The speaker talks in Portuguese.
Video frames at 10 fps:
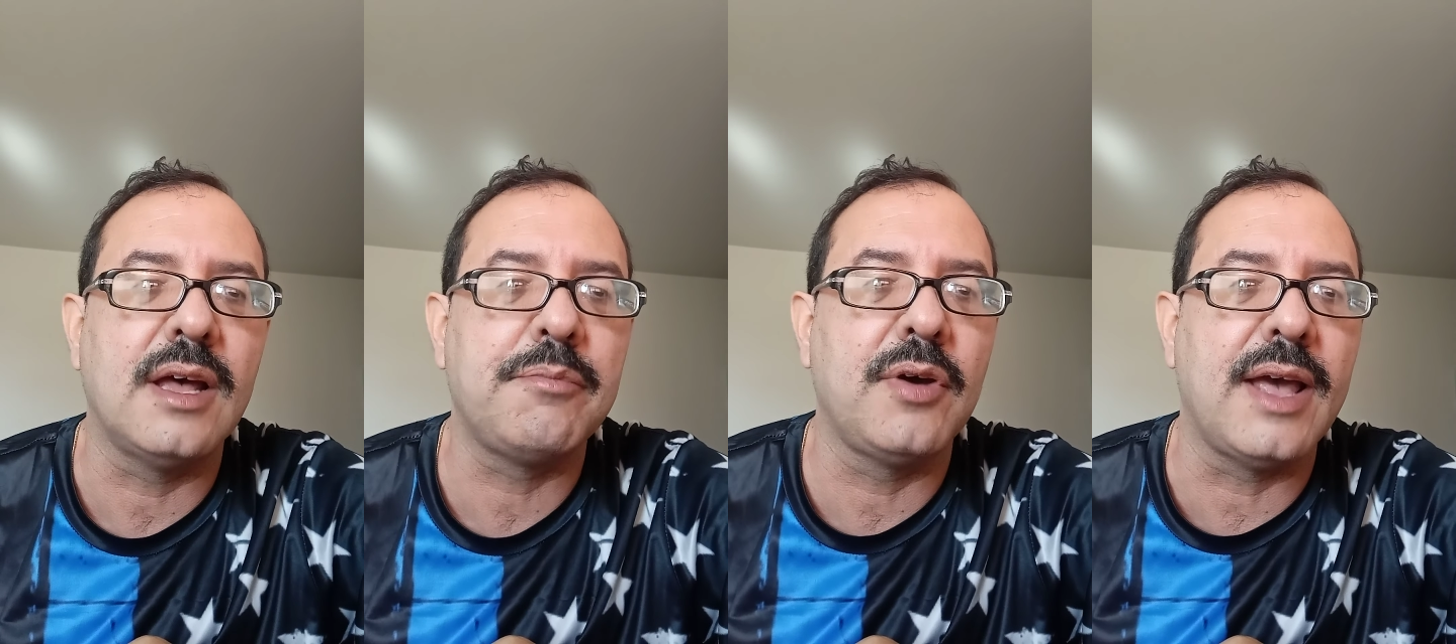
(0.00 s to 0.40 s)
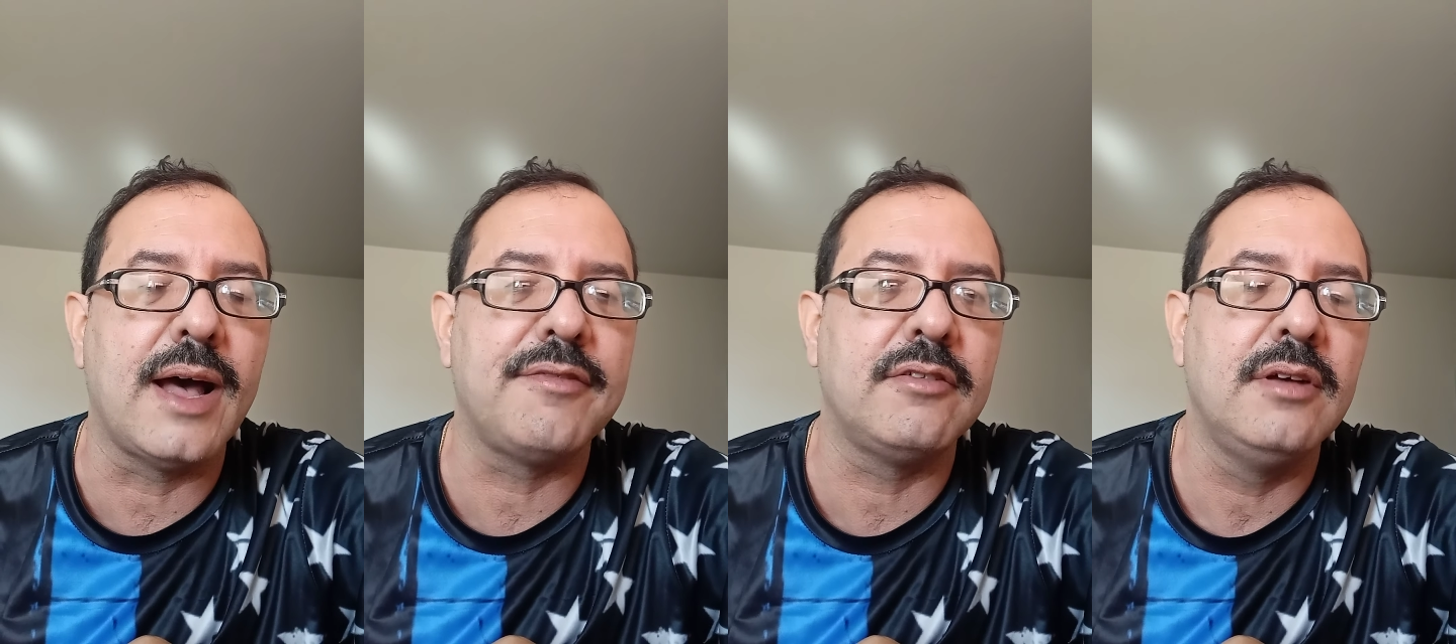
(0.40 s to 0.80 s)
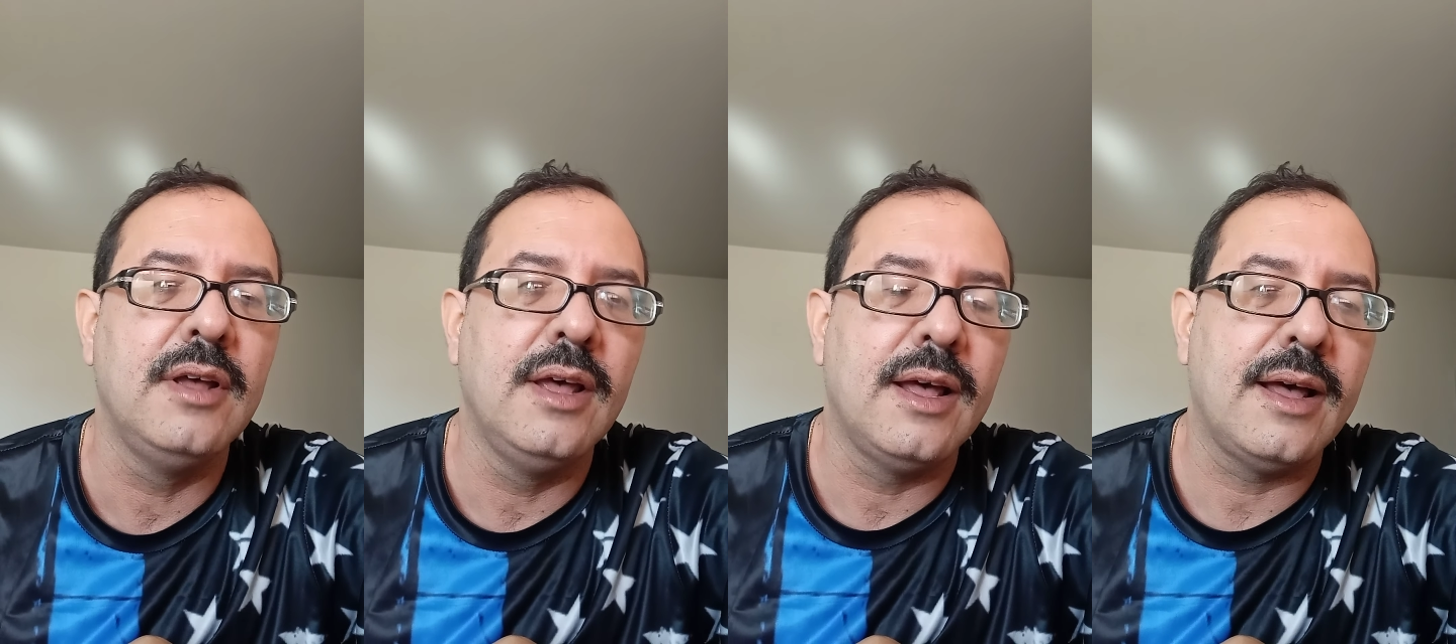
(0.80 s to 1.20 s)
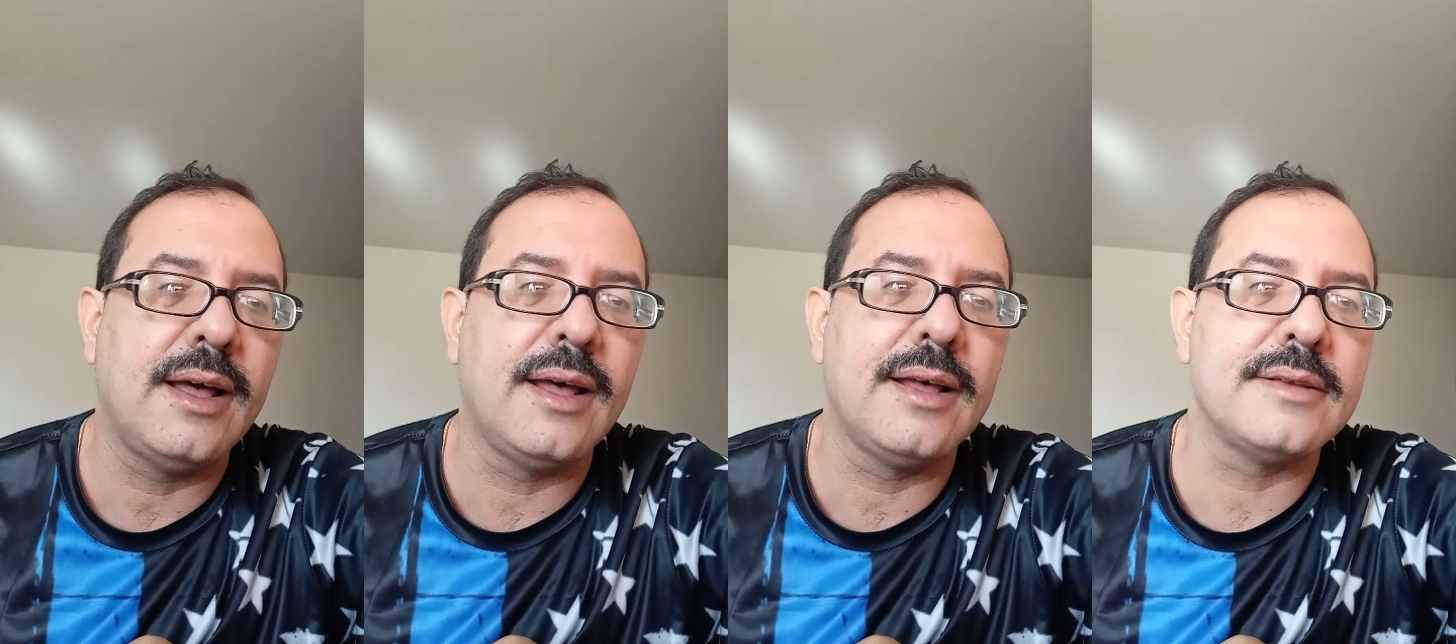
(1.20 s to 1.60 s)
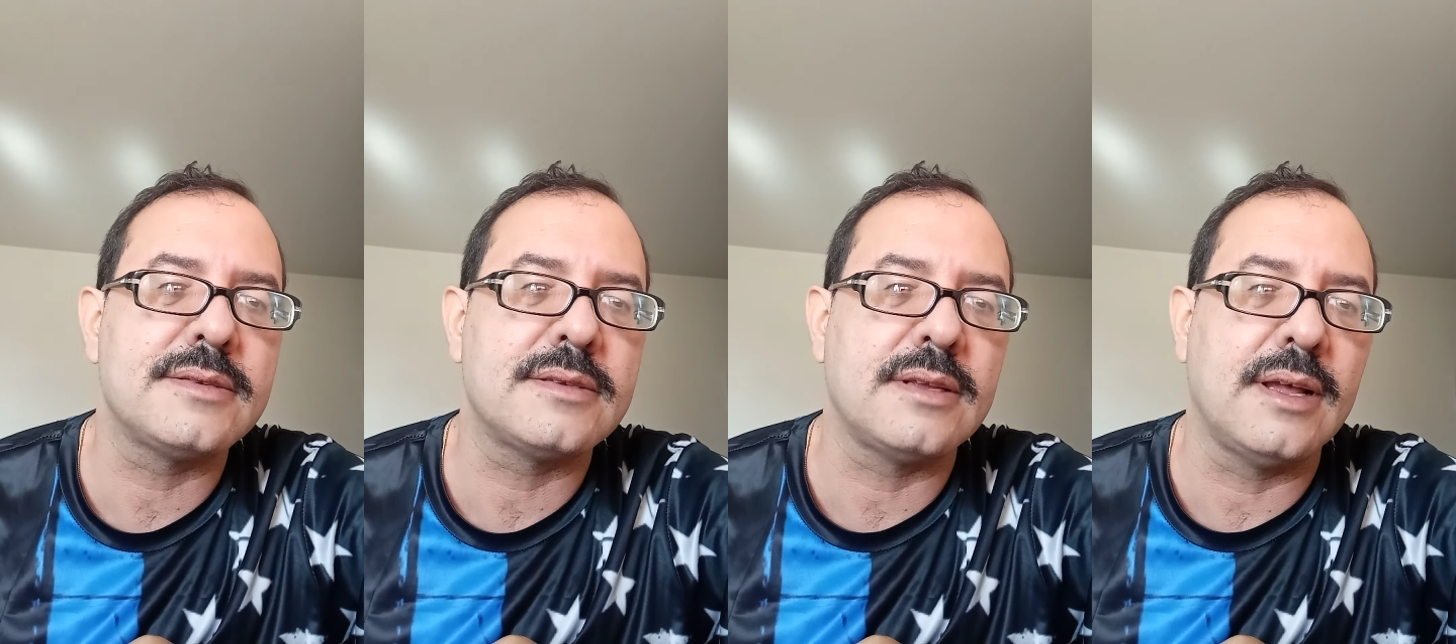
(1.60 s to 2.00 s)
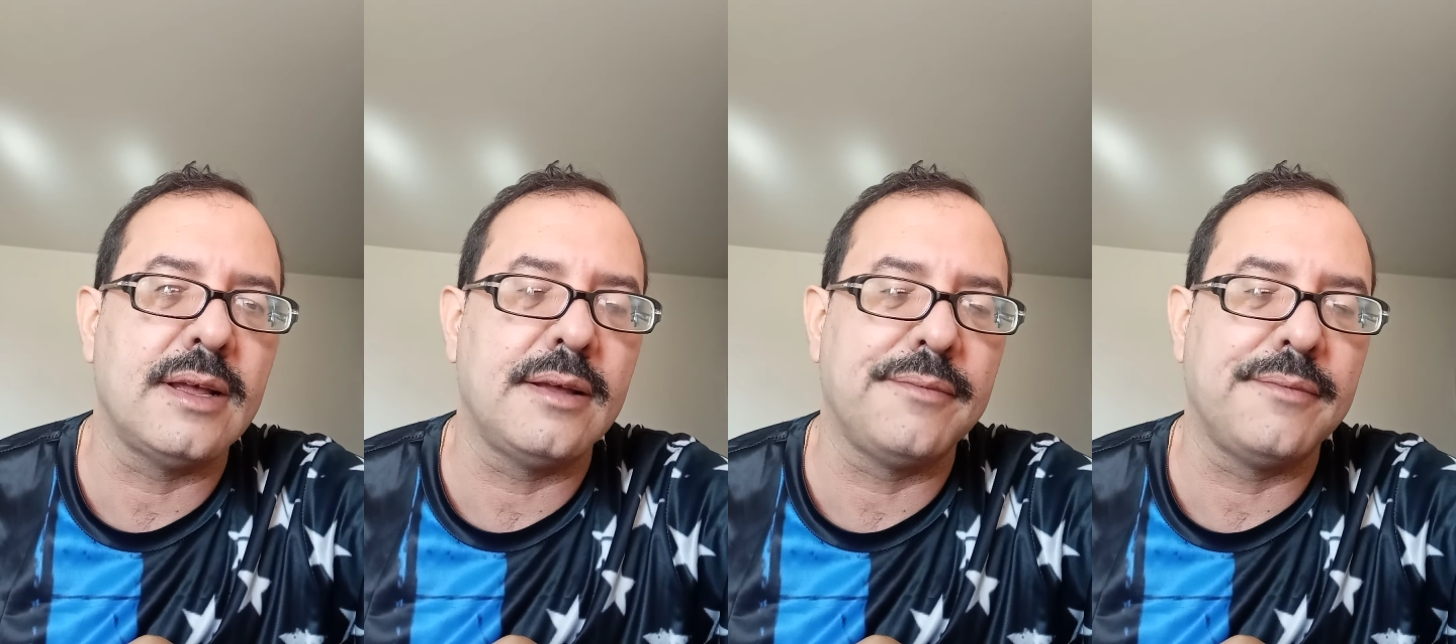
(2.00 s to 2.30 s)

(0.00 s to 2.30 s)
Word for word: Apoiavam as